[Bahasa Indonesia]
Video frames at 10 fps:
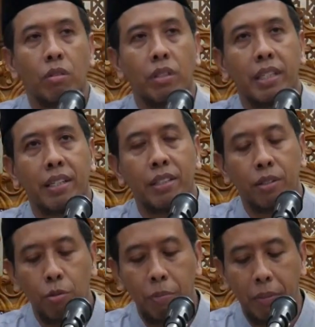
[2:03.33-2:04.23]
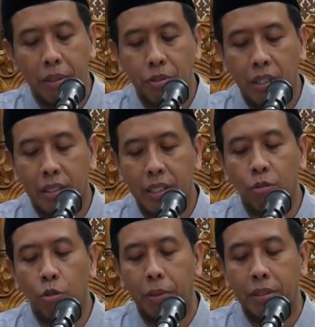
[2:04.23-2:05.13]
Oleh karena itu, Bapak Ibu
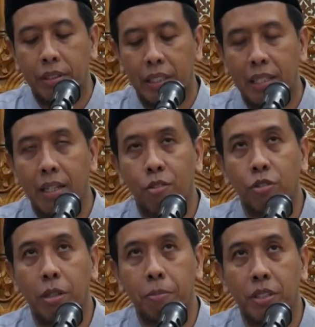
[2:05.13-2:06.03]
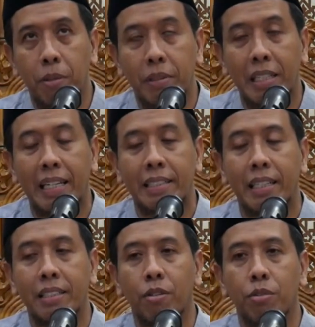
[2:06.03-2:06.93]
sekalian, pulau panjenengan harusnya bisa
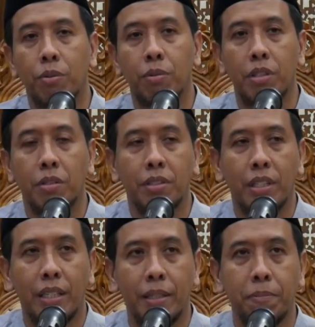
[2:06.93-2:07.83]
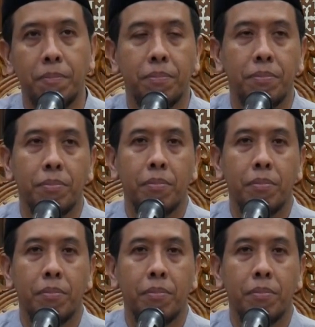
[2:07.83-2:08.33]
meneladani Rasulullah SAW.